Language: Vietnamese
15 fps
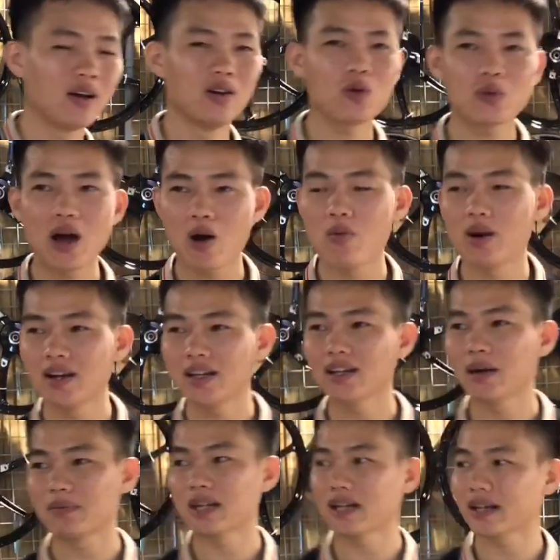lúc đầu mà
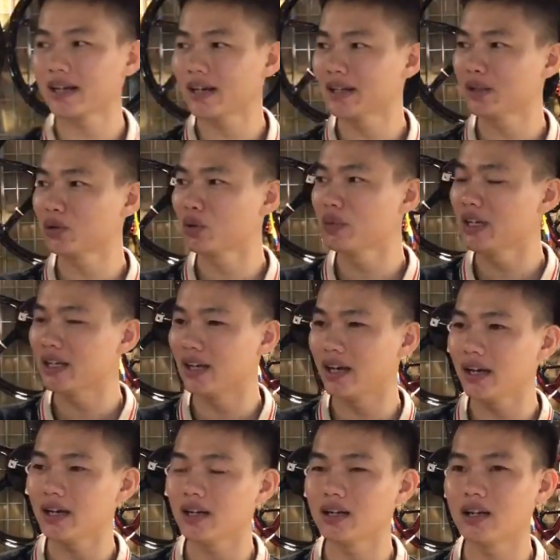lĩnh lập ra cái kênh youtube
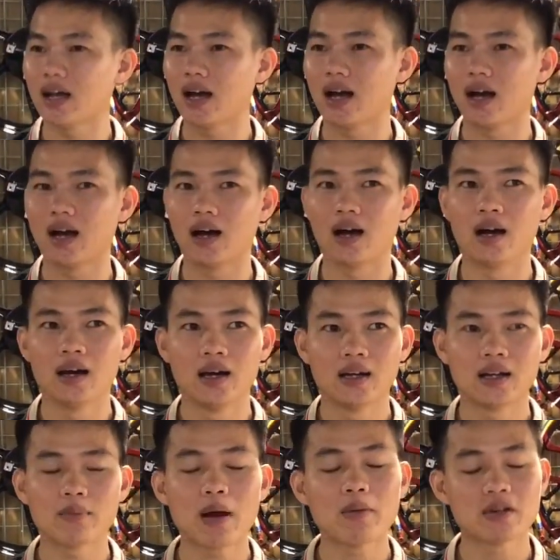này là
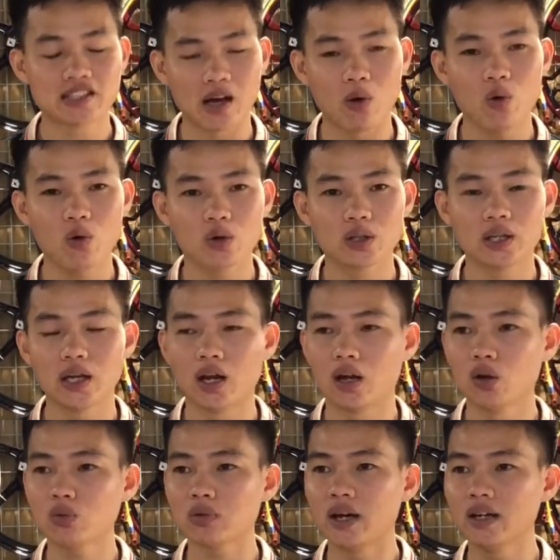năm 2016 thì
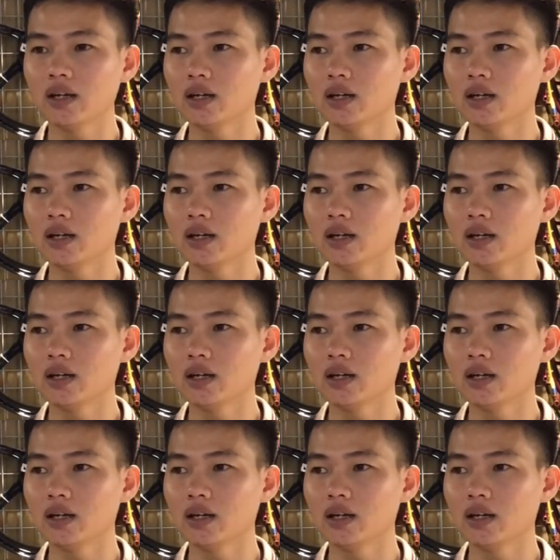à, lúc đấy